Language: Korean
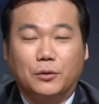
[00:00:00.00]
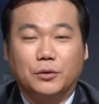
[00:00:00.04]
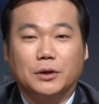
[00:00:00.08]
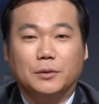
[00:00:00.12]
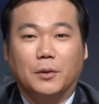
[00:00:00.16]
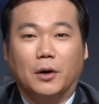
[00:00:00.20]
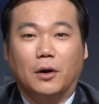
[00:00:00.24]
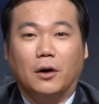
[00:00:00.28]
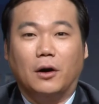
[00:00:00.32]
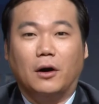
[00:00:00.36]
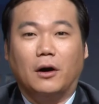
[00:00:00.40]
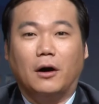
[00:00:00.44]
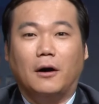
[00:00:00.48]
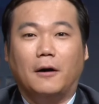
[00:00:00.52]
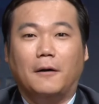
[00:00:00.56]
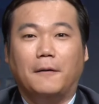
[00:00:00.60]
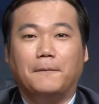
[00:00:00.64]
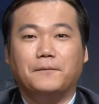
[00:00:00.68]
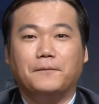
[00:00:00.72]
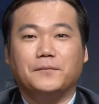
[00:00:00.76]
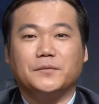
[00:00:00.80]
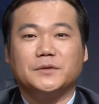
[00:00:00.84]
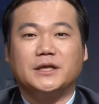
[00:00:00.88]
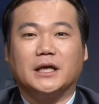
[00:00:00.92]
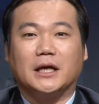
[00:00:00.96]
오늘 뭐
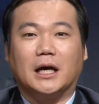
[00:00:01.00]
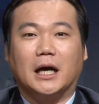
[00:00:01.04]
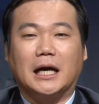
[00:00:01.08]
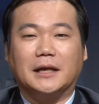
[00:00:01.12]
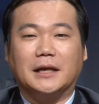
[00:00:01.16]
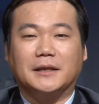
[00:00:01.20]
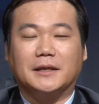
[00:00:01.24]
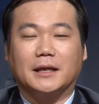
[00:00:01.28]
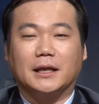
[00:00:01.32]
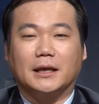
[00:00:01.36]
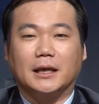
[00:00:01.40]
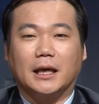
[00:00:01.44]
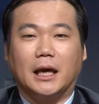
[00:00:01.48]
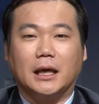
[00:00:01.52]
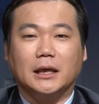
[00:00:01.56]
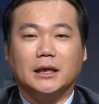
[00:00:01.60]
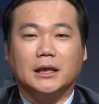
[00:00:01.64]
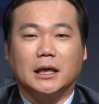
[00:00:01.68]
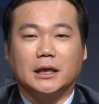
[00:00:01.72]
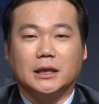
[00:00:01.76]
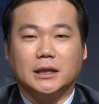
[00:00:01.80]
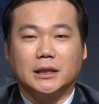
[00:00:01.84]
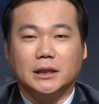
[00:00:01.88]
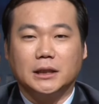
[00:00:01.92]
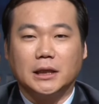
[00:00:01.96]
제가
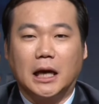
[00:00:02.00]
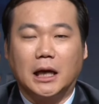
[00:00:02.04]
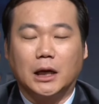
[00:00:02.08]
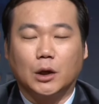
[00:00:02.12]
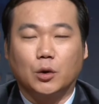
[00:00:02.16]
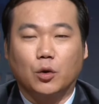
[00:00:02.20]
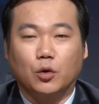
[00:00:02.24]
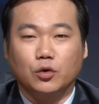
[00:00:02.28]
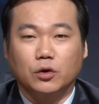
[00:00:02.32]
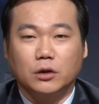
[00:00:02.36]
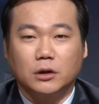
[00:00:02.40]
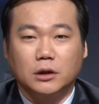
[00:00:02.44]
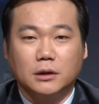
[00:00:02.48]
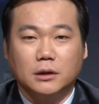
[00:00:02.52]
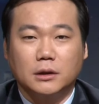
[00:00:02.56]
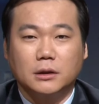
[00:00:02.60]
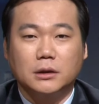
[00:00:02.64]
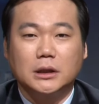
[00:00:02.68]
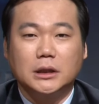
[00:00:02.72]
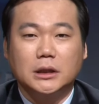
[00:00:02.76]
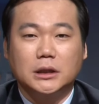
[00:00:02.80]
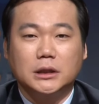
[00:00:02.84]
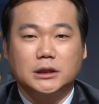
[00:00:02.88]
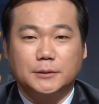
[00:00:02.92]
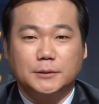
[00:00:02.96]
간단하게 이야기할
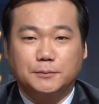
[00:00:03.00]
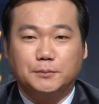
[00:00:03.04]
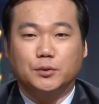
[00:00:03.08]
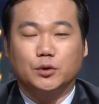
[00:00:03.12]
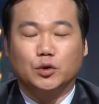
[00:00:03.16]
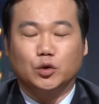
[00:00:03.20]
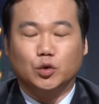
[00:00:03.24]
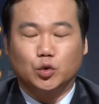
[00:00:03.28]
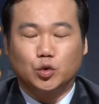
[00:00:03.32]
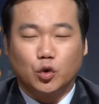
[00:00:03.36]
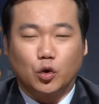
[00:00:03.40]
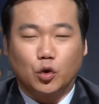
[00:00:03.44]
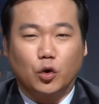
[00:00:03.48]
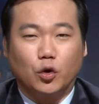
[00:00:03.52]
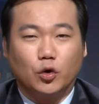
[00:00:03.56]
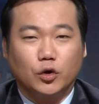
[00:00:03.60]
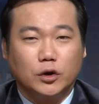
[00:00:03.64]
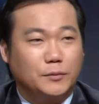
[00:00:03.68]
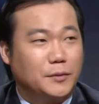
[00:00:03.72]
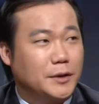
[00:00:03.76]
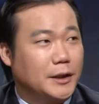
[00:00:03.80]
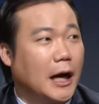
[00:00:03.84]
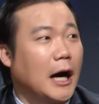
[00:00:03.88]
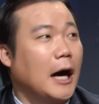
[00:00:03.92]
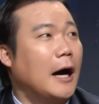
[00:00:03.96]
코너는 10분
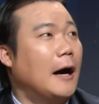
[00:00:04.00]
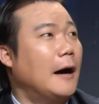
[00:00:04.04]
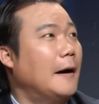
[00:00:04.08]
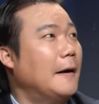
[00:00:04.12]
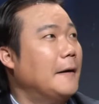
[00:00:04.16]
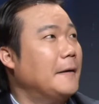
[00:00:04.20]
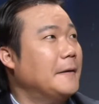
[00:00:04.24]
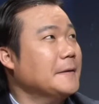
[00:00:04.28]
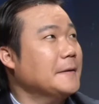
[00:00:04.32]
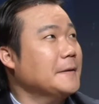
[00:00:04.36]
토론입니다.